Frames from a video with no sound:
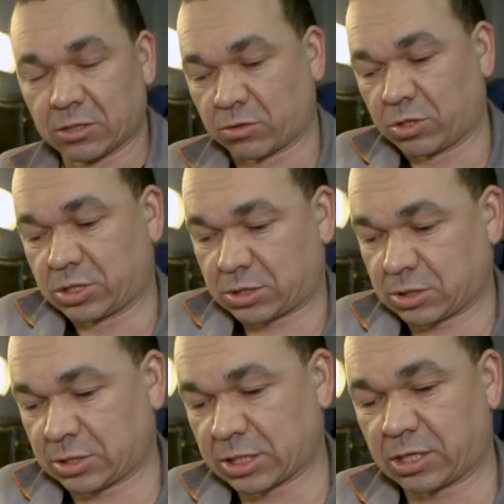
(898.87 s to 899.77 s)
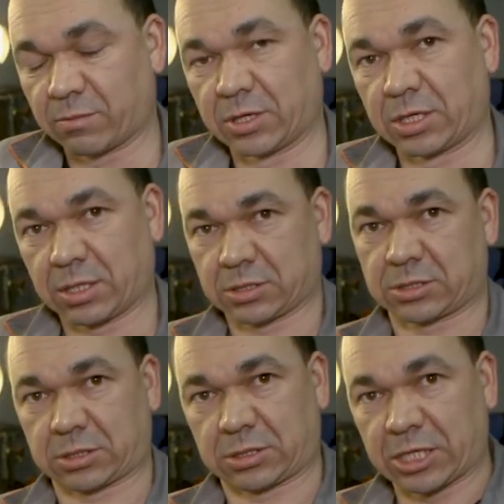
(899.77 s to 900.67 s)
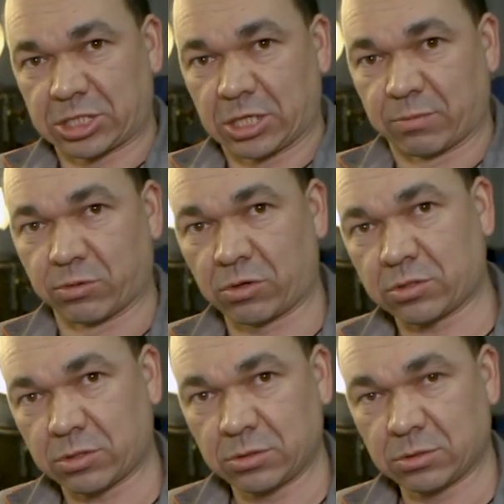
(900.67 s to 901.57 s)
То есть, если мы сточили блок,